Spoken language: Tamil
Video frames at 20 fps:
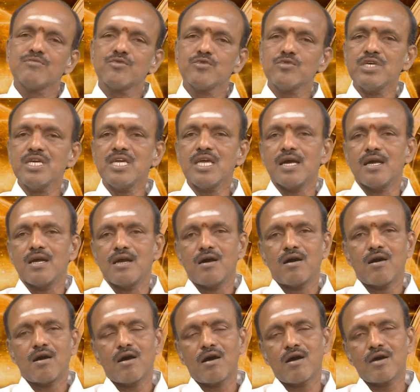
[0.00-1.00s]
புதிய
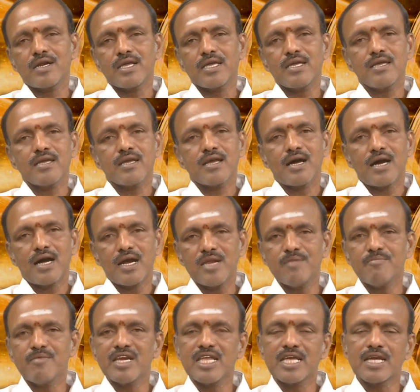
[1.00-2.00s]
ஆடை
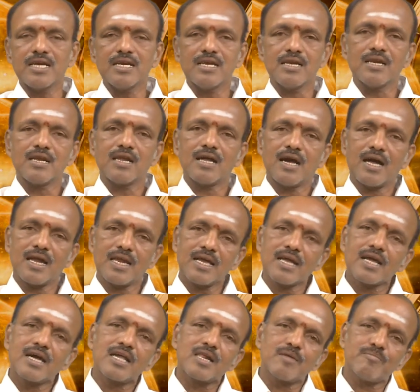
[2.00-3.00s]
அணிமணிகள்
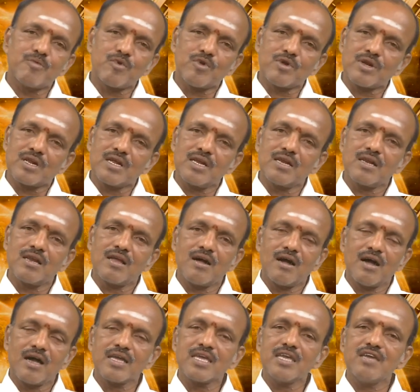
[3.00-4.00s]
அலங்கார பொருட்கள்
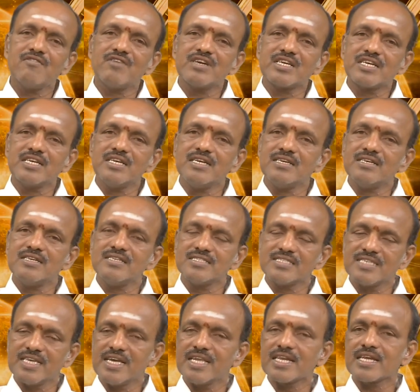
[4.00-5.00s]
ஆகியவற்றின்
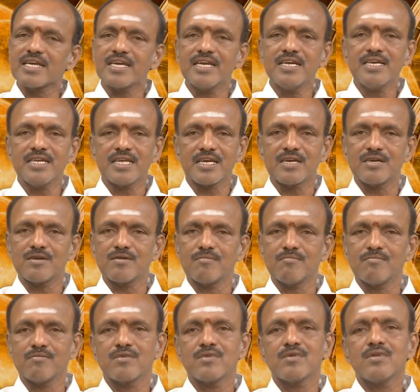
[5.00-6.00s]
சேர்க்கை
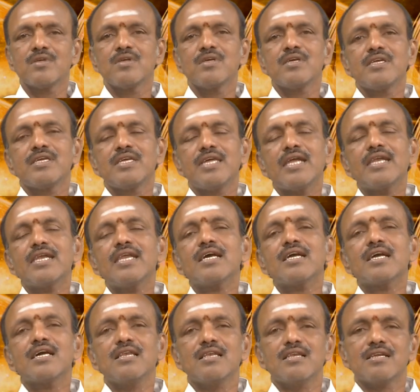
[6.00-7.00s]
நிகழும்
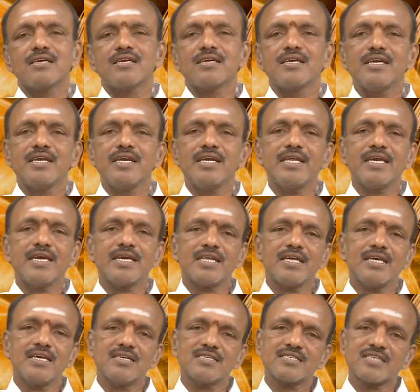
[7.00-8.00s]
எண்ணங்கள் ஈடேற
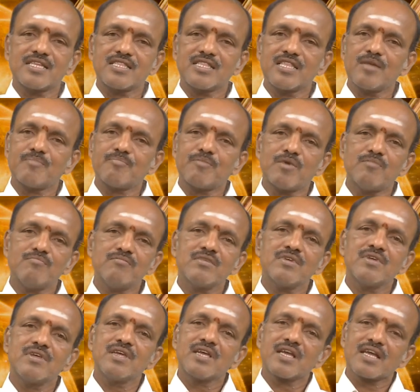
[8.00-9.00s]
சந்தர்ப்பம்
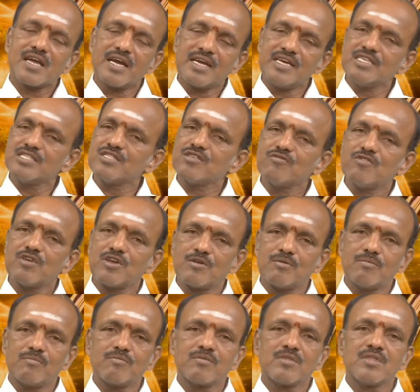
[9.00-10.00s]
கனிந்து
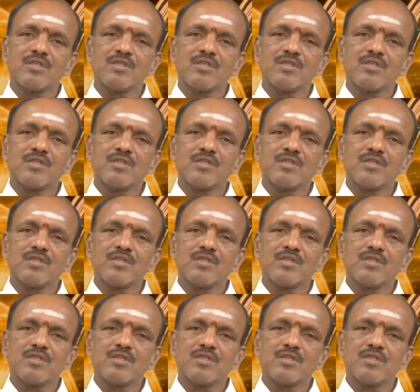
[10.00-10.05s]
வரும்